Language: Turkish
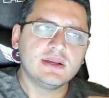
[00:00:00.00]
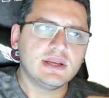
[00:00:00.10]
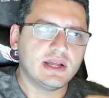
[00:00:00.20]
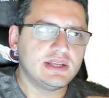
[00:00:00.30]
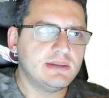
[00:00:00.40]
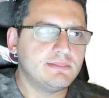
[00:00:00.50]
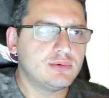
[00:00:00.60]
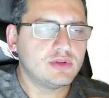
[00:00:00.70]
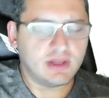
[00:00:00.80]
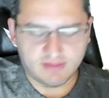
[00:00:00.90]
Yani
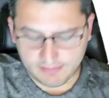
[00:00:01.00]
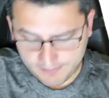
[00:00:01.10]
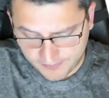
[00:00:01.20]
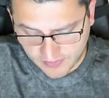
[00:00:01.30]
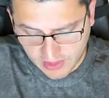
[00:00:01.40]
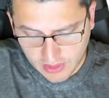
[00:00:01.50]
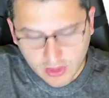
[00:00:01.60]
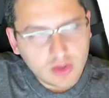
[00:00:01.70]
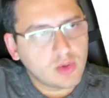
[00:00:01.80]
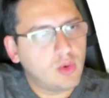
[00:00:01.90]
Kimpur devam.
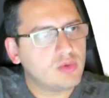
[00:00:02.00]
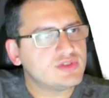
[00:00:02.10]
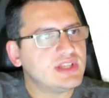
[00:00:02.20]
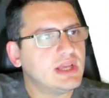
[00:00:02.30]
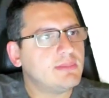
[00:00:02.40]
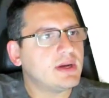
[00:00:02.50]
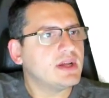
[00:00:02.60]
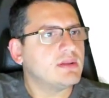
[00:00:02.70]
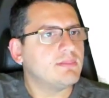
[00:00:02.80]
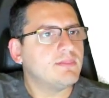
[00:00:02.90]
Konseye
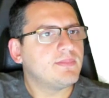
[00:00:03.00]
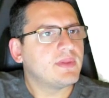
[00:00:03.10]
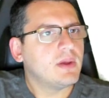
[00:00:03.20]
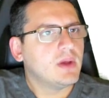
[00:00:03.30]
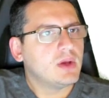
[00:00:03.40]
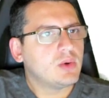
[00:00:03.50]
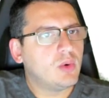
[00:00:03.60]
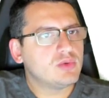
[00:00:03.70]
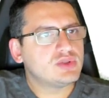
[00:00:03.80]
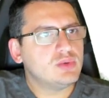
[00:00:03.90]
bakalım.
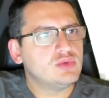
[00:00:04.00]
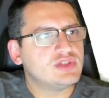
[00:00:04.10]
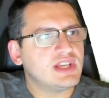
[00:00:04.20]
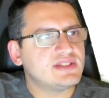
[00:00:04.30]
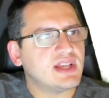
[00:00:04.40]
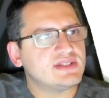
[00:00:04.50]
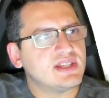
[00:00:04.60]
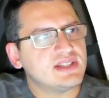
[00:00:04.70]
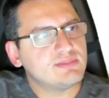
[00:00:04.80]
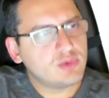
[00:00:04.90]
Konse
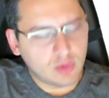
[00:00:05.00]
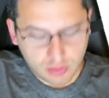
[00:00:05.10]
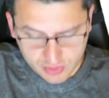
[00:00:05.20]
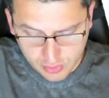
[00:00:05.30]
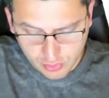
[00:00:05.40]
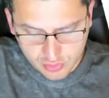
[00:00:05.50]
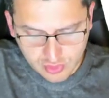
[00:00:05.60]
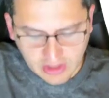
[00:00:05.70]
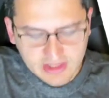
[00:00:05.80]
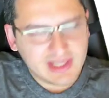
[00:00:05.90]
3.88 bu konse
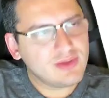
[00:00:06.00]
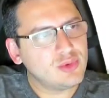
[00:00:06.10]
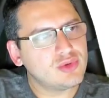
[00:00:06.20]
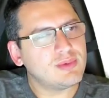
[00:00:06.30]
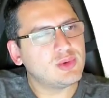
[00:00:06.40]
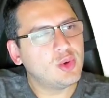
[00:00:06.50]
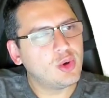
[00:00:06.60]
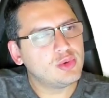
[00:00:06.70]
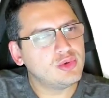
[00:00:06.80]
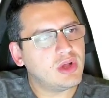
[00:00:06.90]
3 ya yani diyordum ya
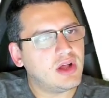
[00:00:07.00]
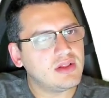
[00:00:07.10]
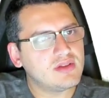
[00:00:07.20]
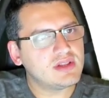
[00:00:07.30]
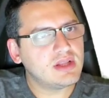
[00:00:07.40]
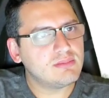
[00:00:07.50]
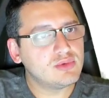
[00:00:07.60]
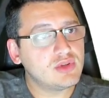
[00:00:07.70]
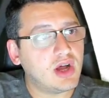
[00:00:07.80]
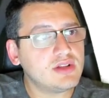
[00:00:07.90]
4'ün altından
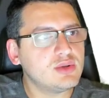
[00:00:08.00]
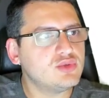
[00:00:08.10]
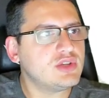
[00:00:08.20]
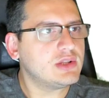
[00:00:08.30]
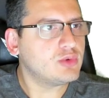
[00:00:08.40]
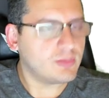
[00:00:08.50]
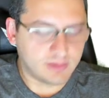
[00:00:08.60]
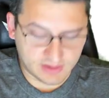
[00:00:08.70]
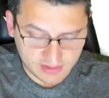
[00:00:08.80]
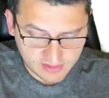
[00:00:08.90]
bu daha da güzel
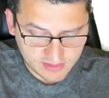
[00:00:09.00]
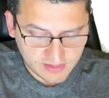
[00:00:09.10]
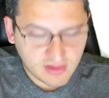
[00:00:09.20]
toplandır.